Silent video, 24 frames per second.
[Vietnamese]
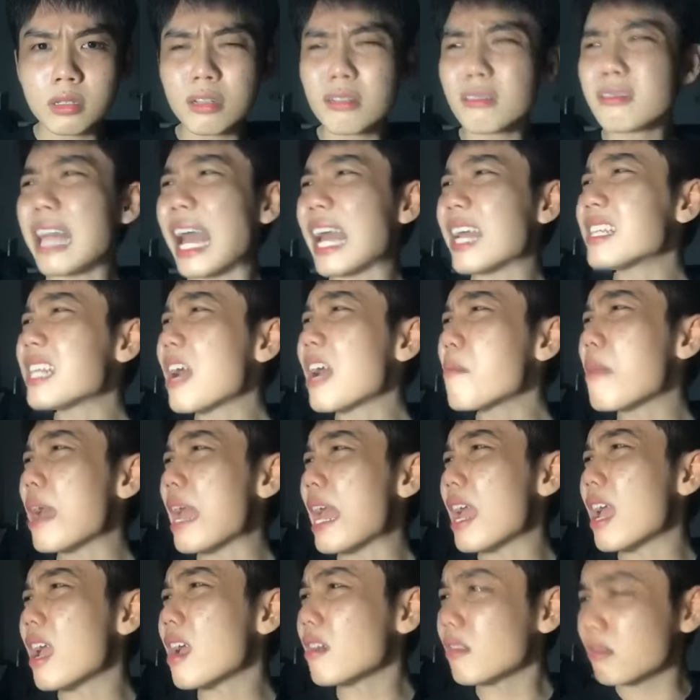tại sao
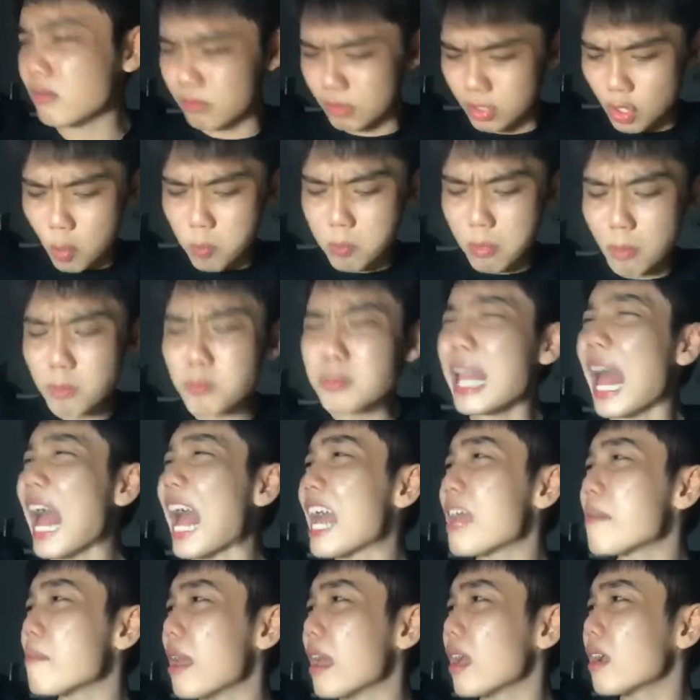mẹ dùng móng
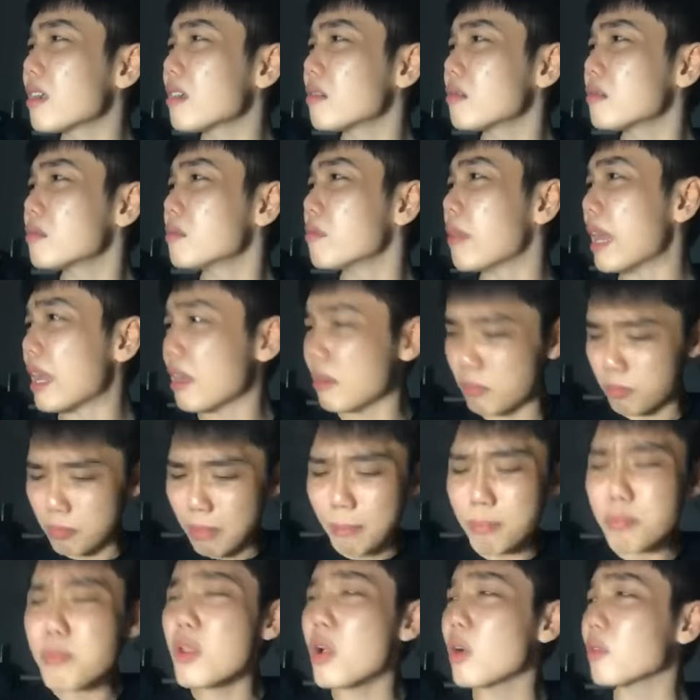tay mẹ mẹ
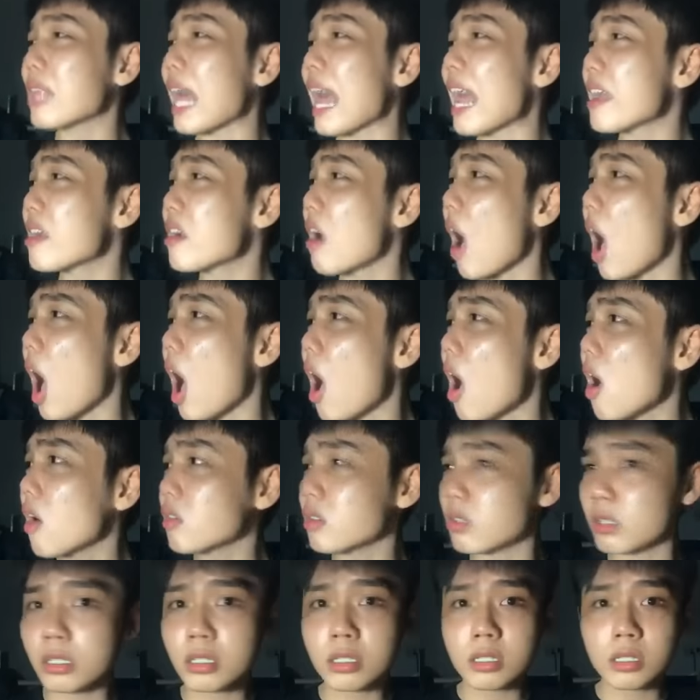bấm vô tay con
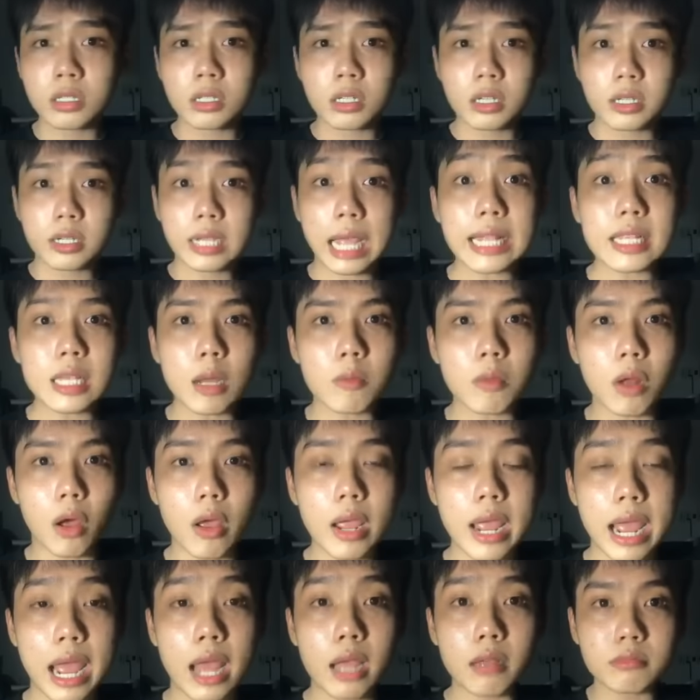cái xong lỗi
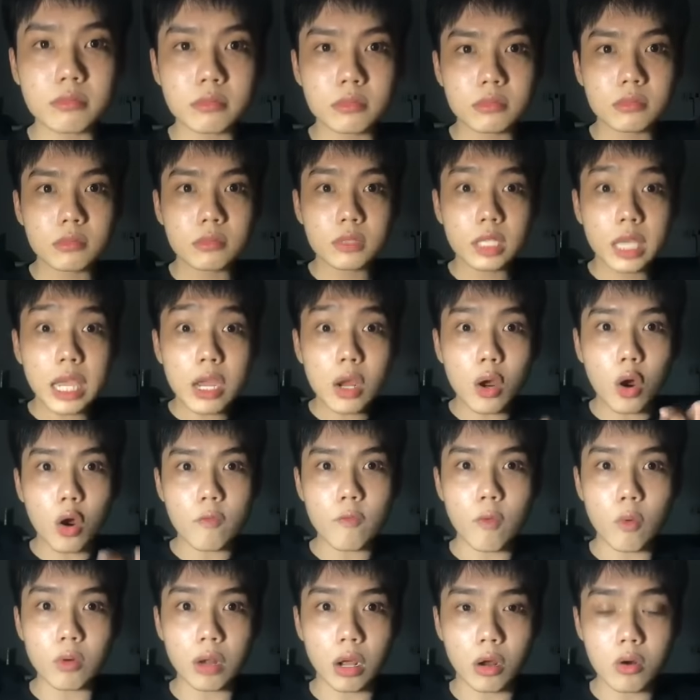hả cái người
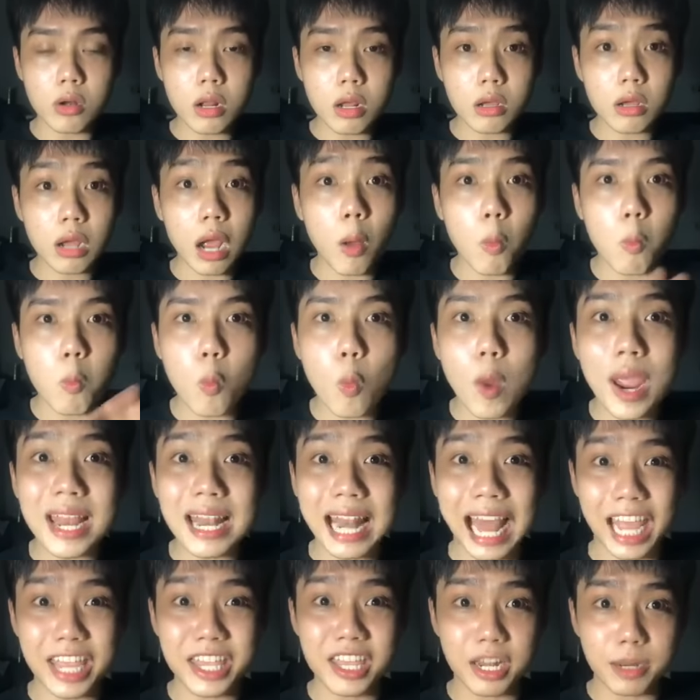phụ nữ đó không quay
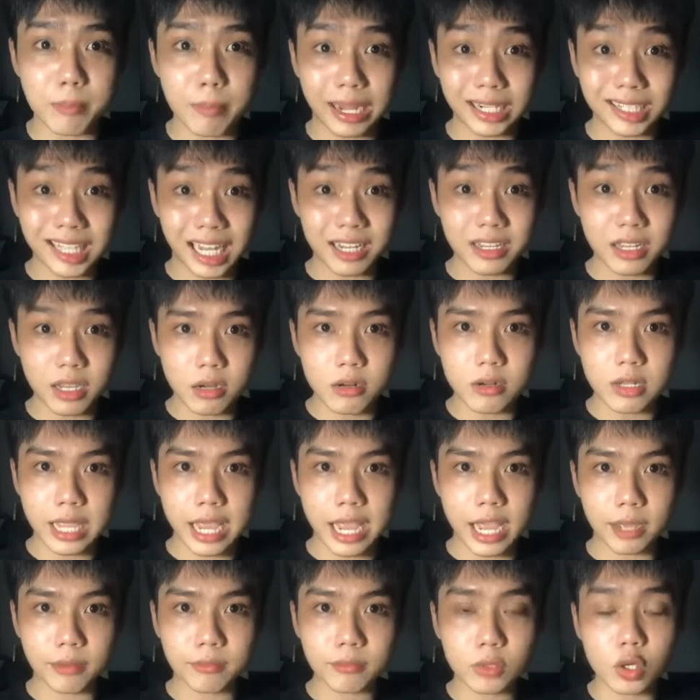lại nhìn bạn thanh như
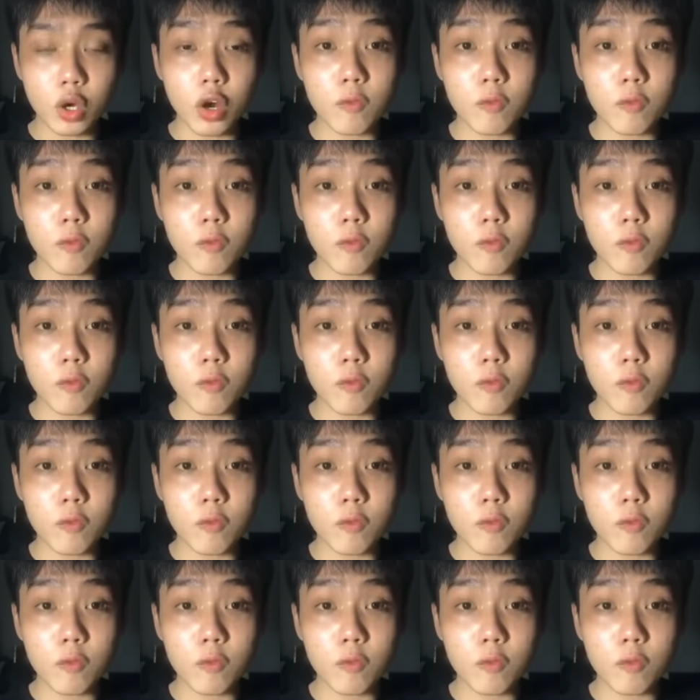nha người